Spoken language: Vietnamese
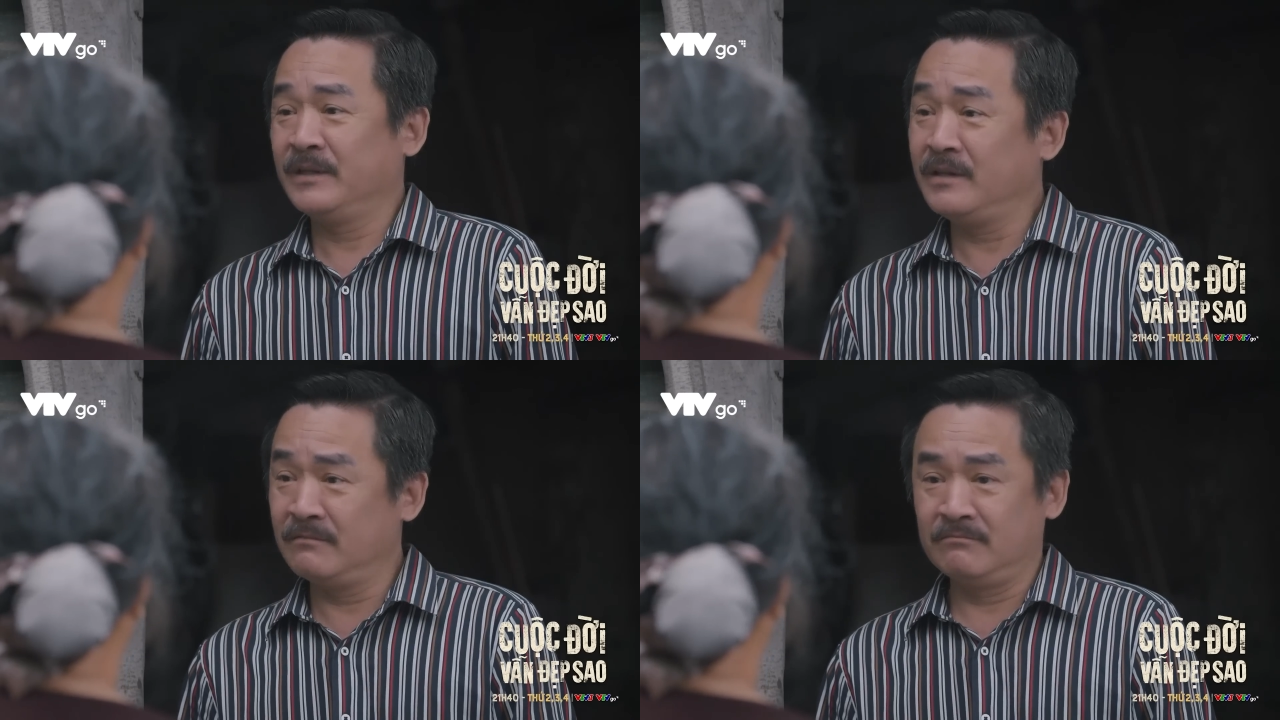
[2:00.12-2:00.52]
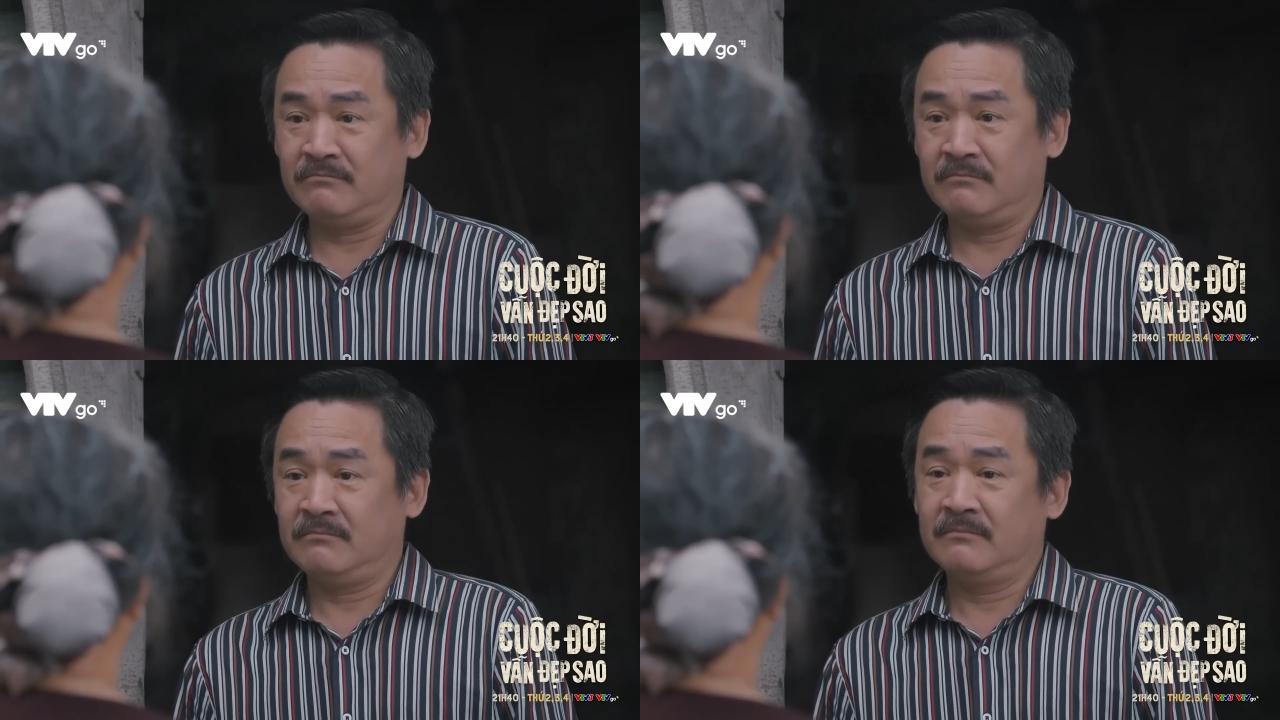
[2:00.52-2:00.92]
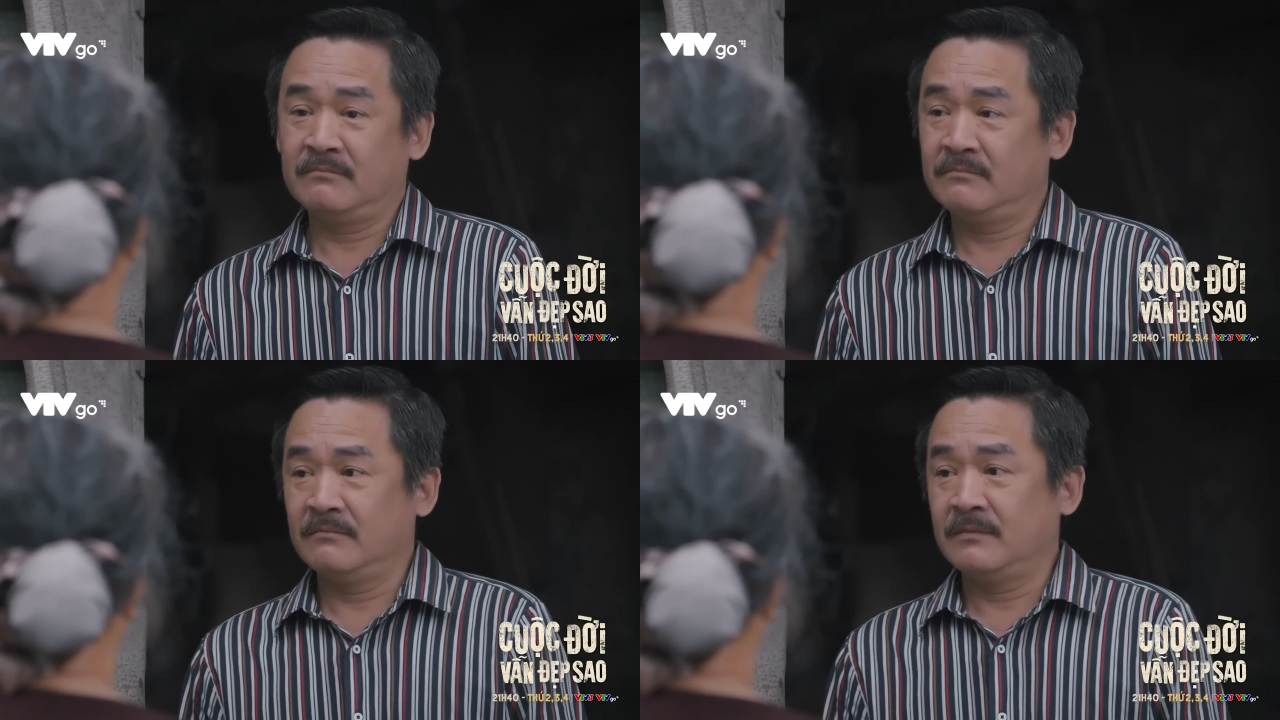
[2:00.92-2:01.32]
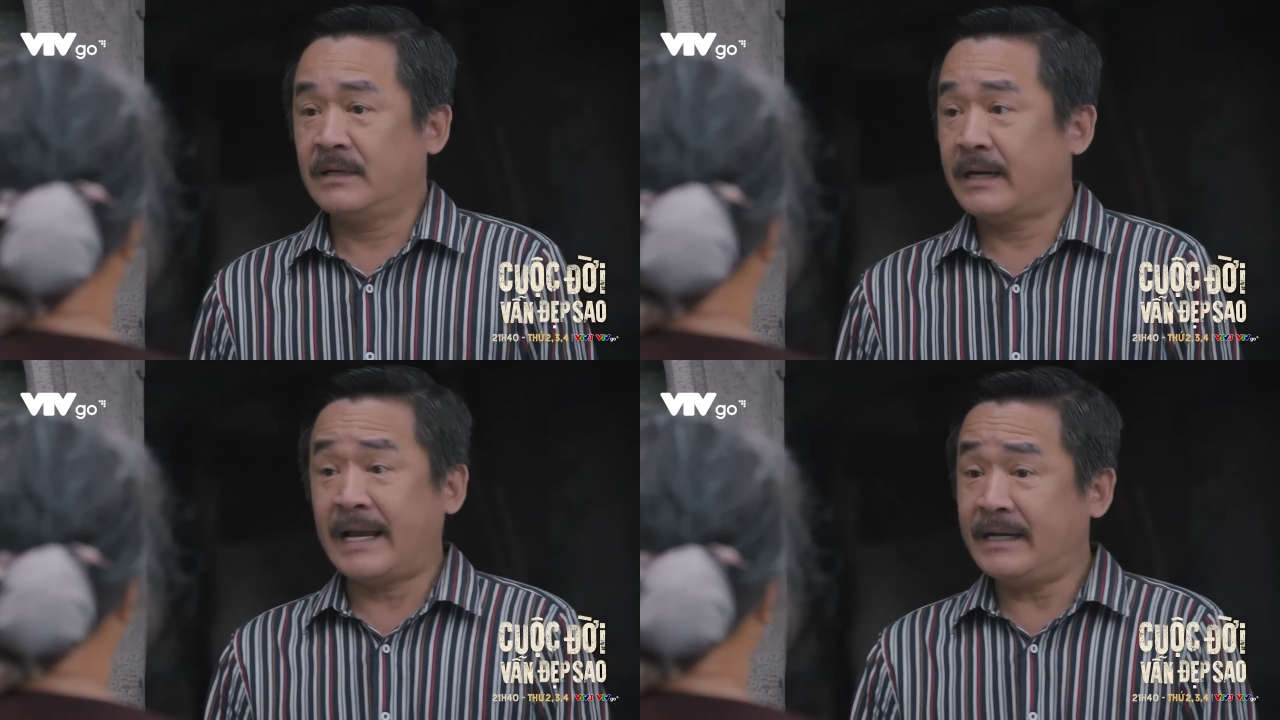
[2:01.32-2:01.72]
Nhưng
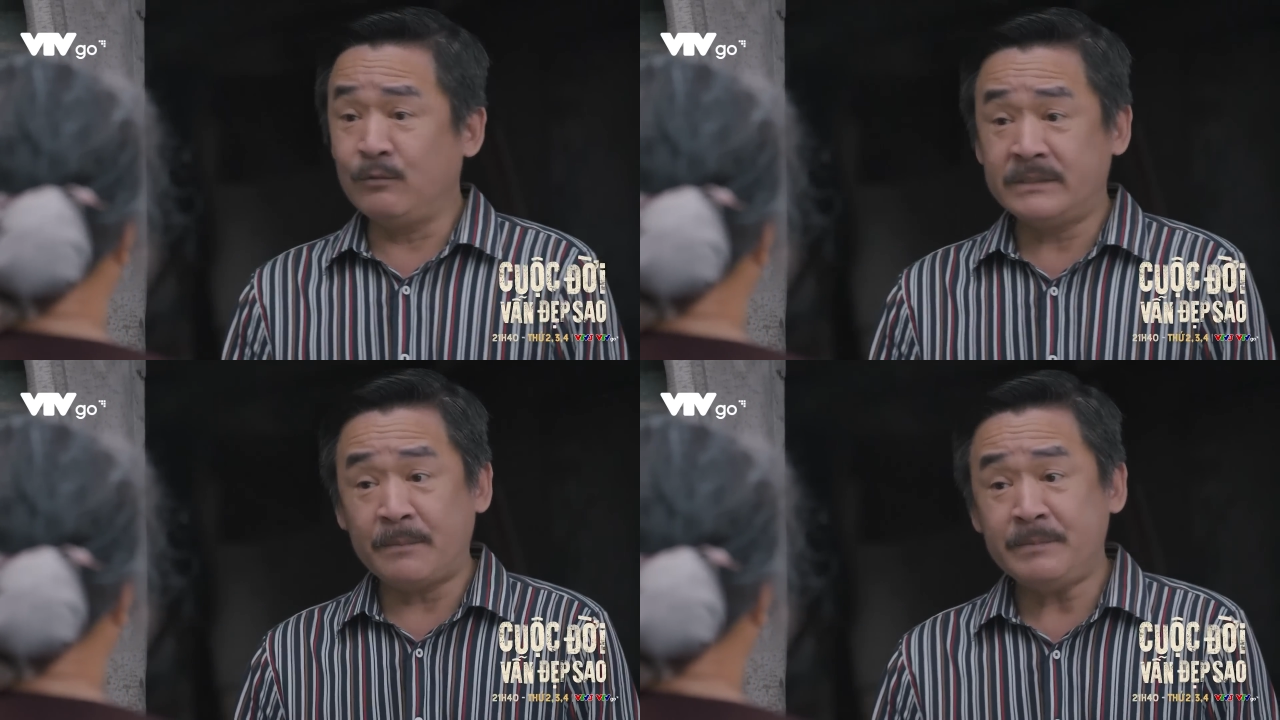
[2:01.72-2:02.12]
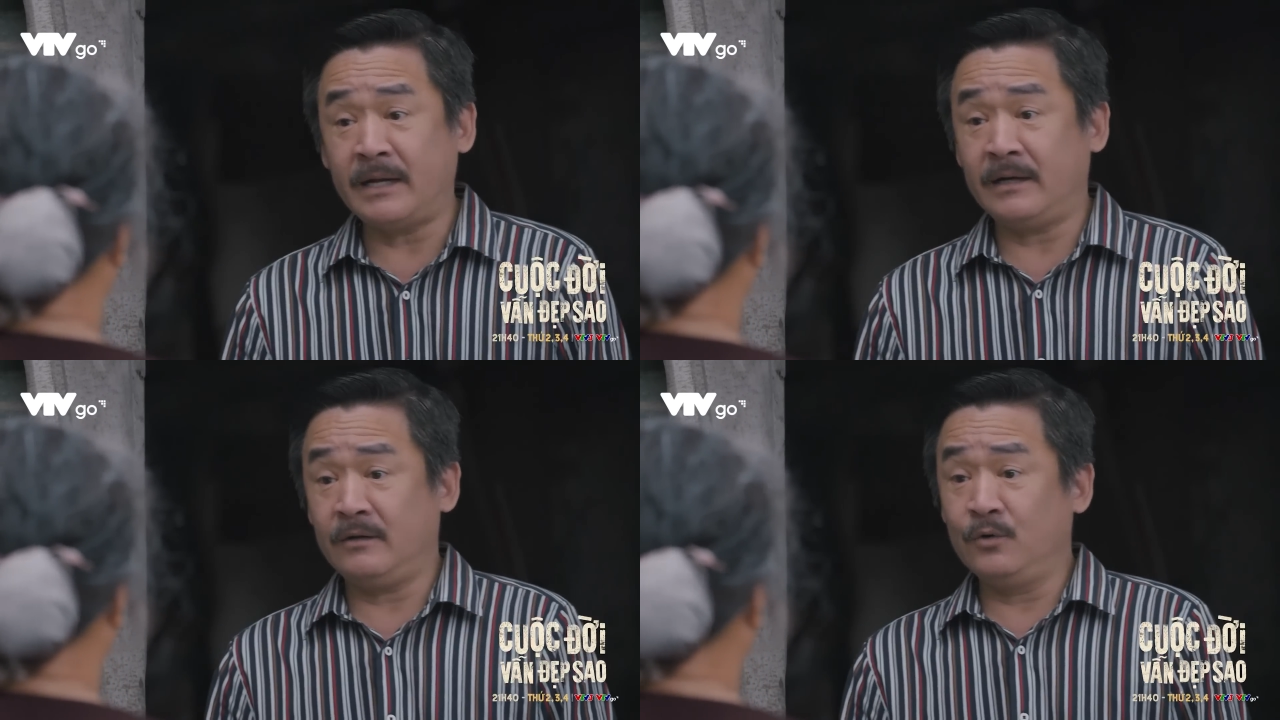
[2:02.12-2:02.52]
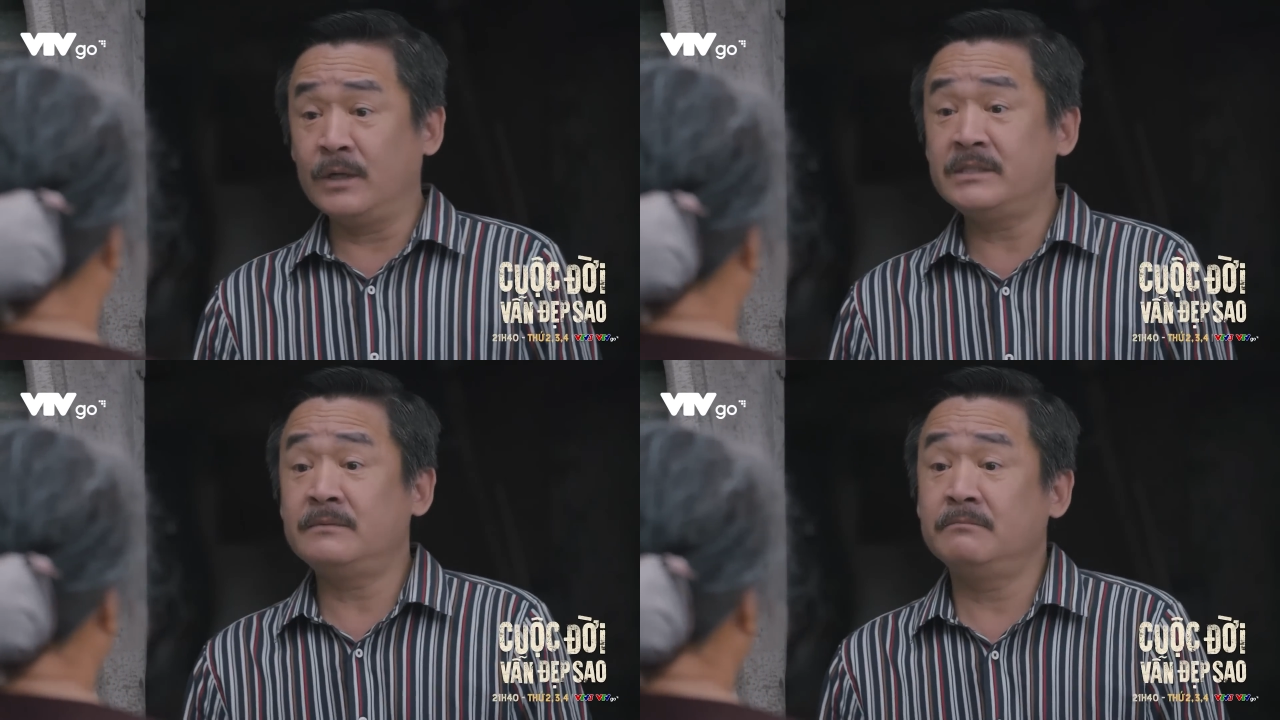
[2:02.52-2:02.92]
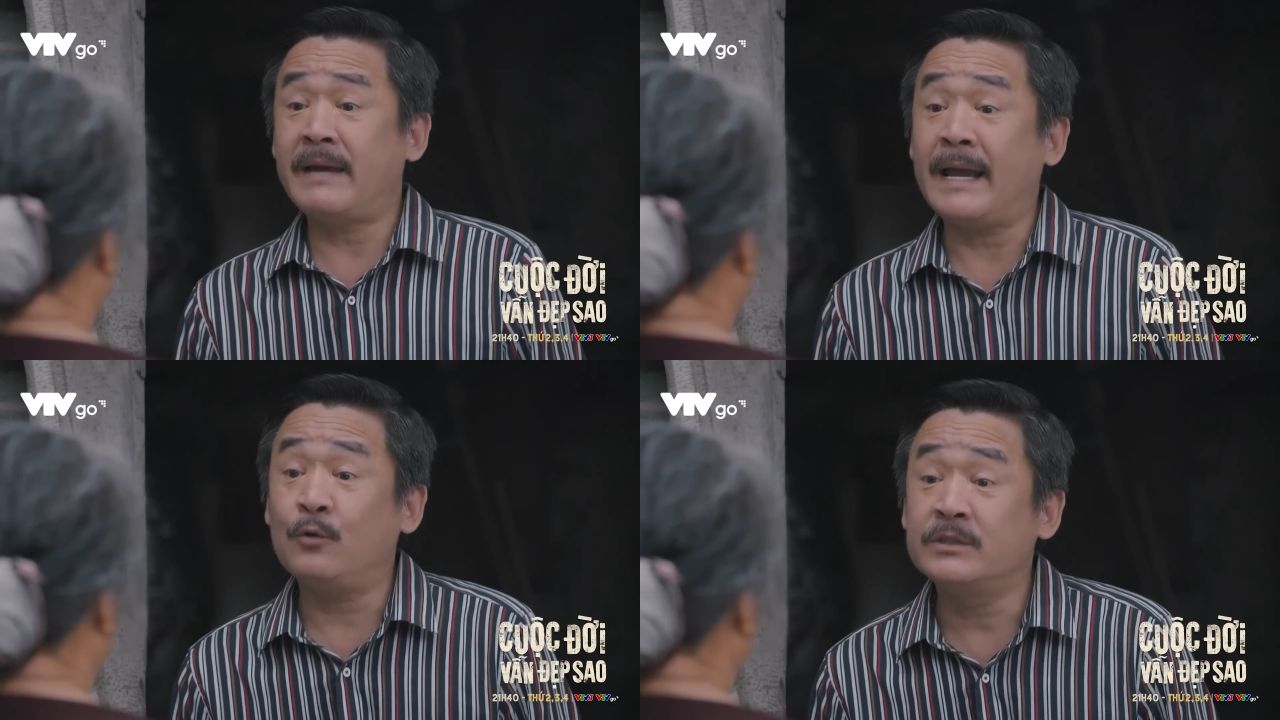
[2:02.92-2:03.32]
anh không chấp nhận nuôi
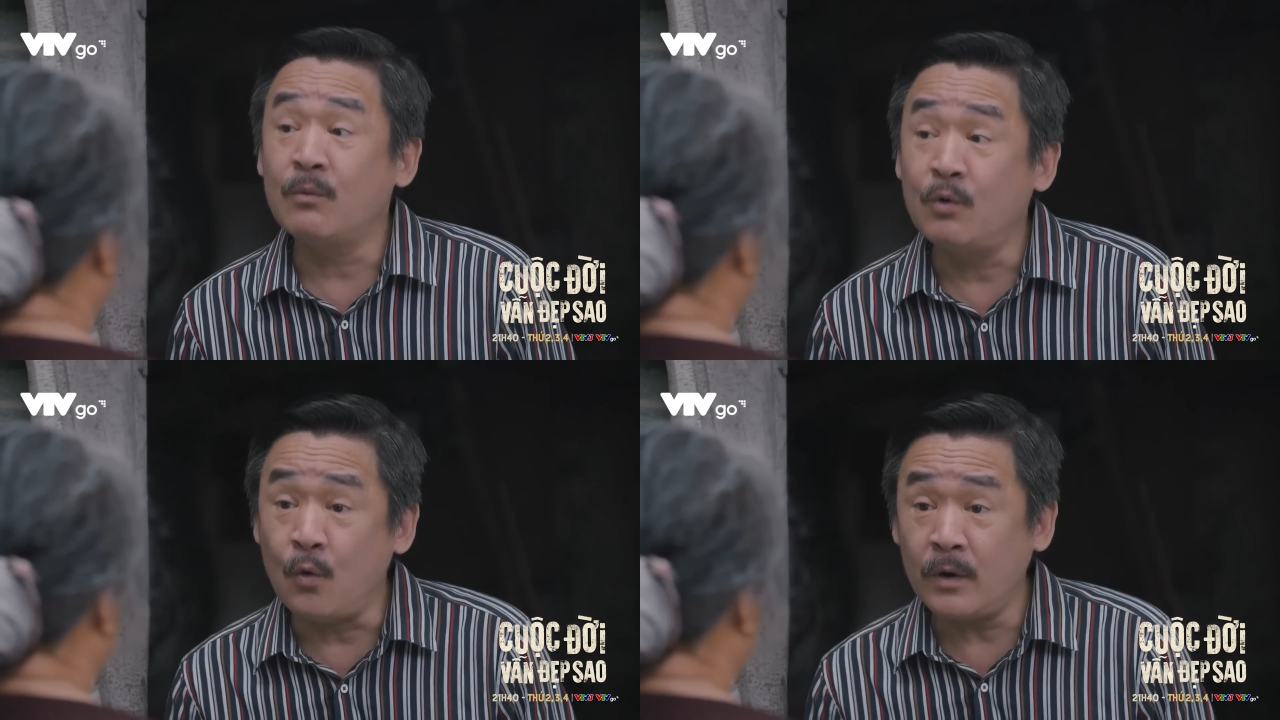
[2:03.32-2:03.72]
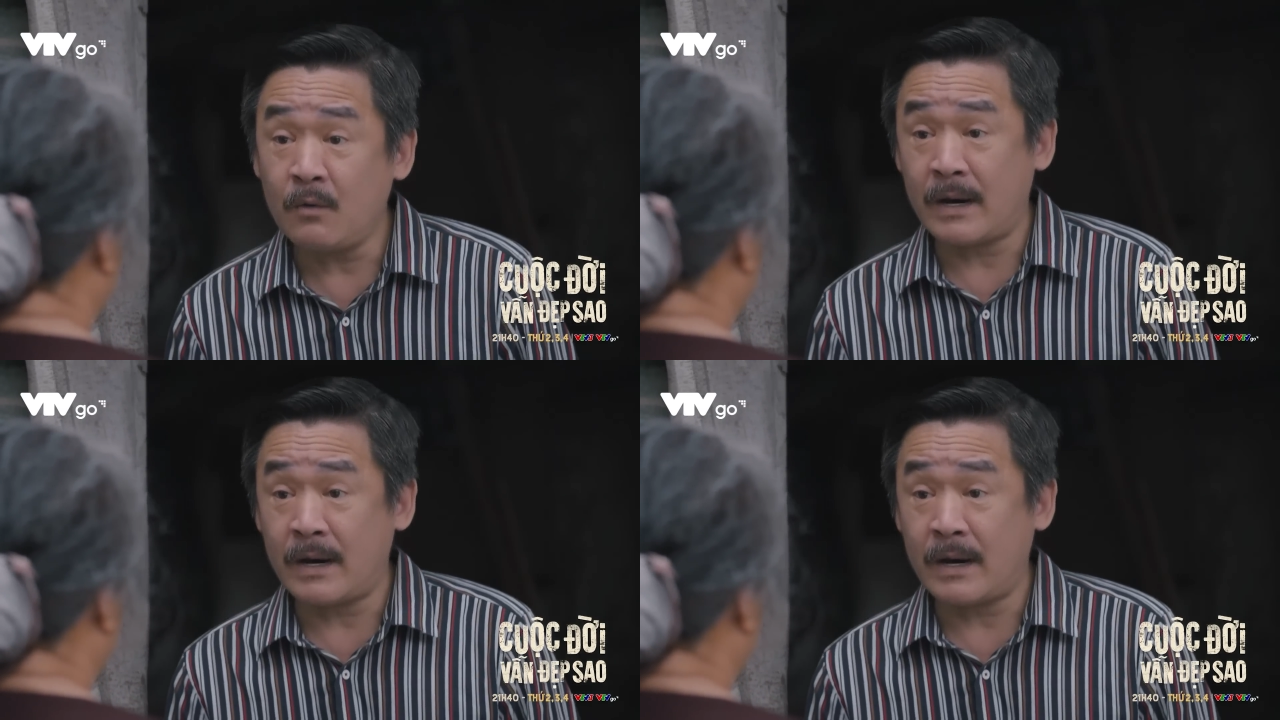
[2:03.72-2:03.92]
mẹ của chồng cũ